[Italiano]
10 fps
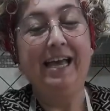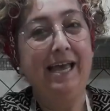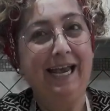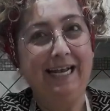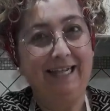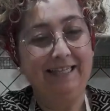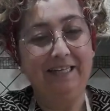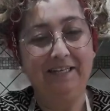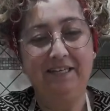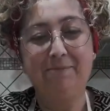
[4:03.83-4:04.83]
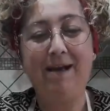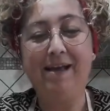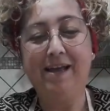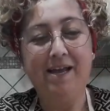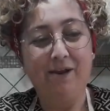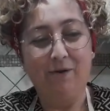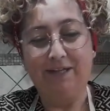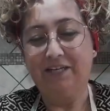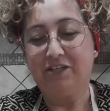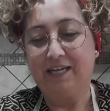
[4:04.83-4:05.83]
È caldissima, l'ho
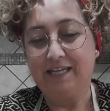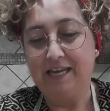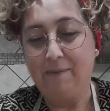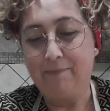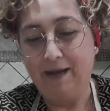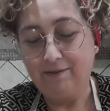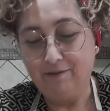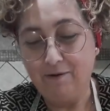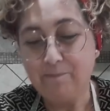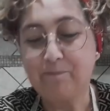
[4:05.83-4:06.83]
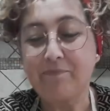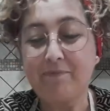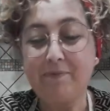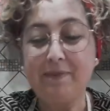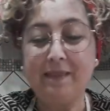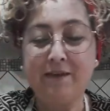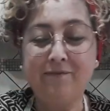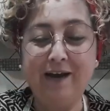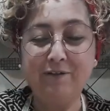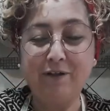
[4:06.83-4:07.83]
adagiata nel piatto,
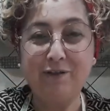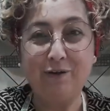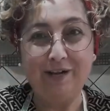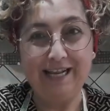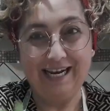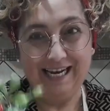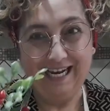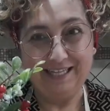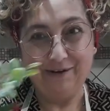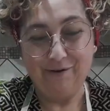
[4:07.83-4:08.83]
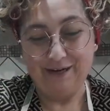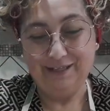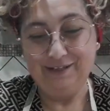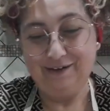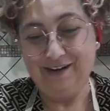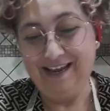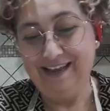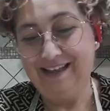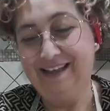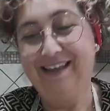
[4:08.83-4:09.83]
vado a togliere la
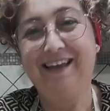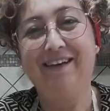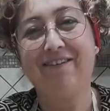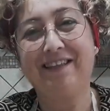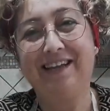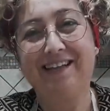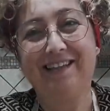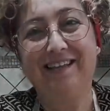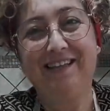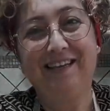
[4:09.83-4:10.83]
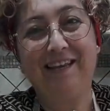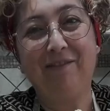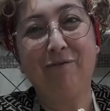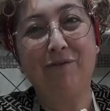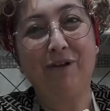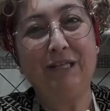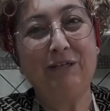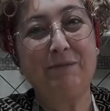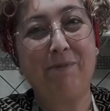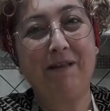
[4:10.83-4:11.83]
decorazione e guardate in tutto il
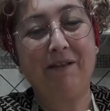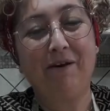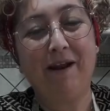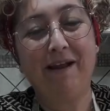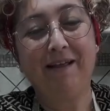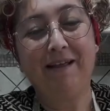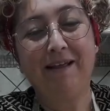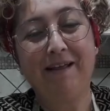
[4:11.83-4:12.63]
suo splendore.